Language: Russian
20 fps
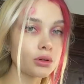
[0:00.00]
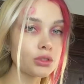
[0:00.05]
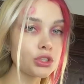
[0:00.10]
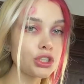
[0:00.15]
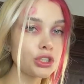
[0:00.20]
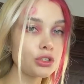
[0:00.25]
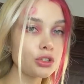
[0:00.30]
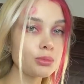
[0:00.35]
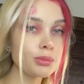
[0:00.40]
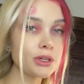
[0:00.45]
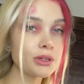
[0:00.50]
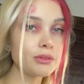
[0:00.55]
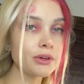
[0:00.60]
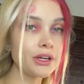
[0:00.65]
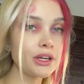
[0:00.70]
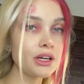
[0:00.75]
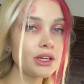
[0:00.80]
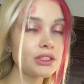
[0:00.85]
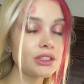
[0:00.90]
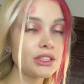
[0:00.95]
Очень грубо
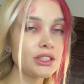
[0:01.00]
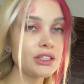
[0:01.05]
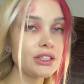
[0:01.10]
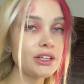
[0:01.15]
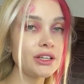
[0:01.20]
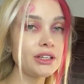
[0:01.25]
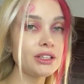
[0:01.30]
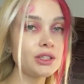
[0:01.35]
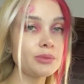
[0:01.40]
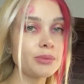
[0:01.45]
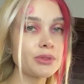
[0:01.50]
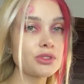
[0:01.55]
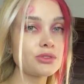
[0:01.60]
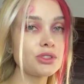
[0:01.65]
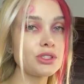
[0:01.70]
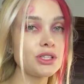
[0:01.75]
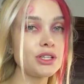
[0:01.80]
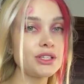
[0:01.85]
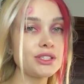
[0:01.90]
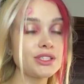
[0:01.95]
говоря, нигири это по
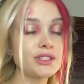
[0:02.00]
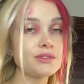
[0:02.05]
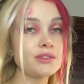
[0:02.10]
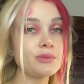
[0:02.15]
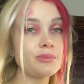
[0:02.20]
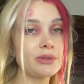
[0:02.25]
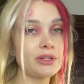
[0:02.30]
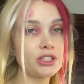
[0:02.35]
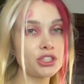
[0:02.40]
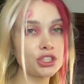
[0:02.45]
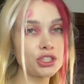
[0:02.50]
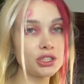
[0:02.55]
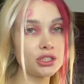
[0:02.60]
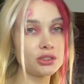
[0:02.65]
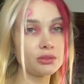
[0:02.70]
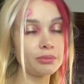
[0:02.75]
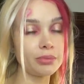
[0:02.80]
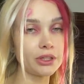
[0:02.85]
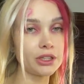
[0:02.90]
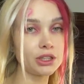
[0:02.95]
сути рисовые
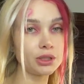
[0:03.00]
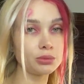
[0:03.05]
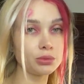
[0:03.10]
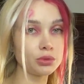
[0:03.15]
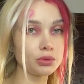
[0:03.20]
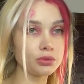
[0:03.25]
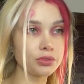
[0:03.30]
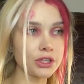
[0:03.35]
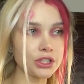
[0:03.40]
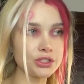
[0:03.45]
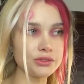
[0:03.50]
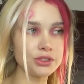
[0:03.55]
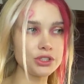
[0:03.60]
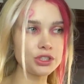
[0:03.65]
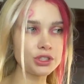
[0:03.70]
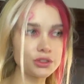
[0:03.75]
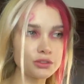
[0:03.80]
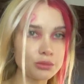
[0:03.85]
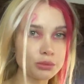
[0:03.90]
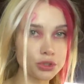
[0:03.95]
пирожки, поэтому в качестве
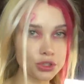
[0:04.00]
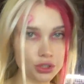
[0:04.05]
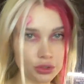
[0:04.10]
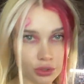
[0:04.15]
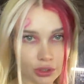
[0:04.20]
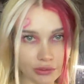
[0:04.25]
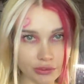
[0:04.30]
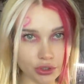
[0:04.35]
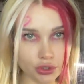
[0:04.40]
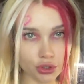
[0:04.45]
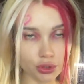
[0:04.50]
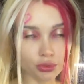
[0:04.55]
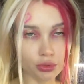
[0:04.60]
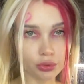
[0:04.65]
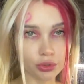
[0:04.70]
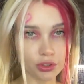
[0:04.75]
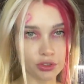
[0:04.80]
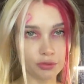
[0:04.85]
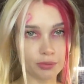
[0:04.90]
начинки вы можете туда все что угодно